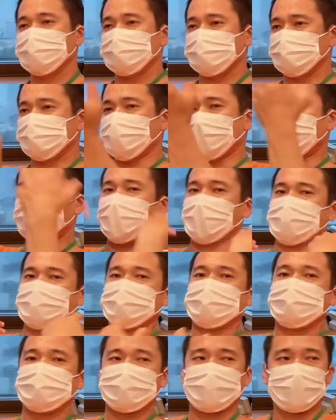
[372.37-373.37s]
ザバーって
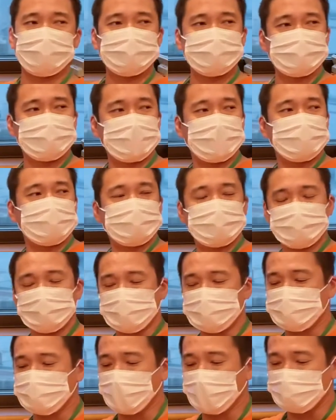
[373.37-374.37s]
水かぶっちゃう
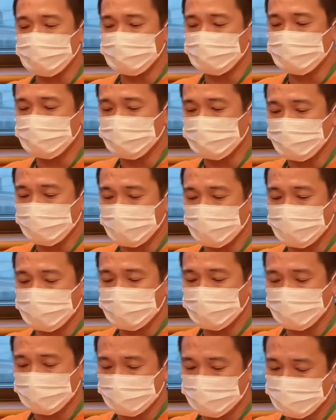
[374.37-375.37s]
最悪ですけどね
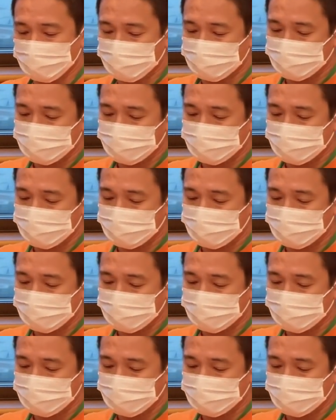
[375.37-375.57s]
あの